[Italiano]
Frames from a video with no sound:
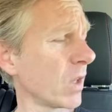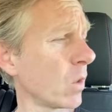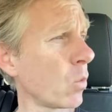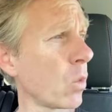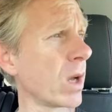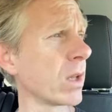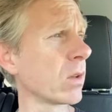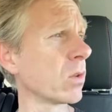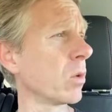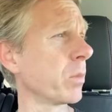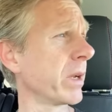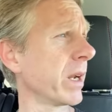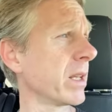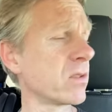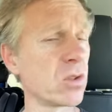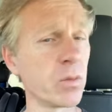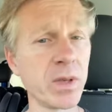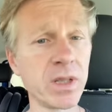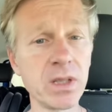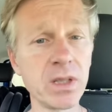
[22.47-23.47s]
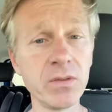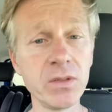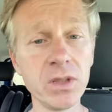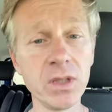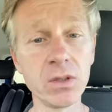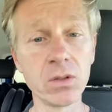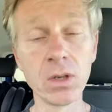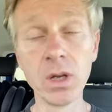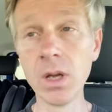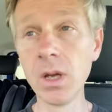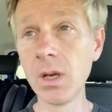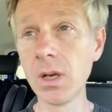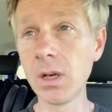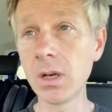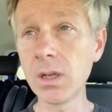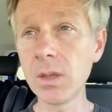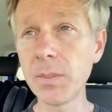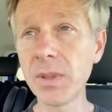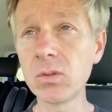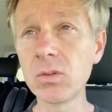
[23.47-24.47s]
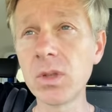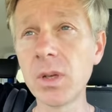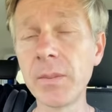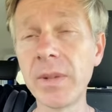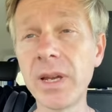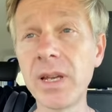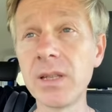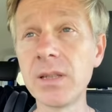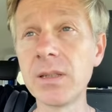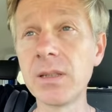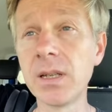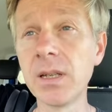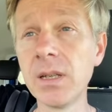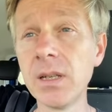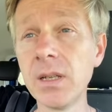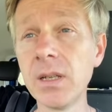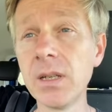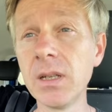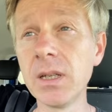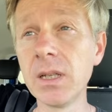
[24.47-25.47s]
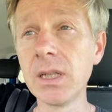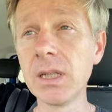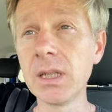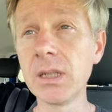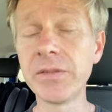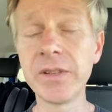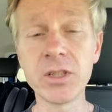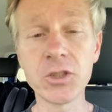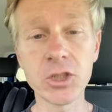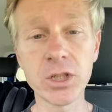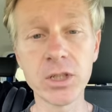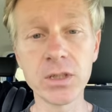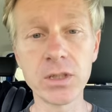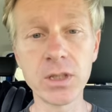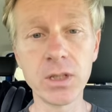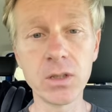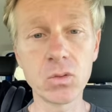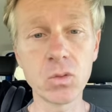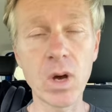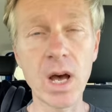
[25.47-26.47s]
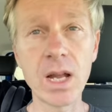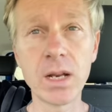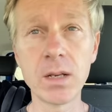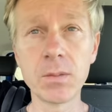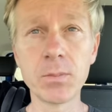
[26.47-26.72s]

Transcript: quando Parenzo mi ha definito ripetutamente eh, feccia intellettuale.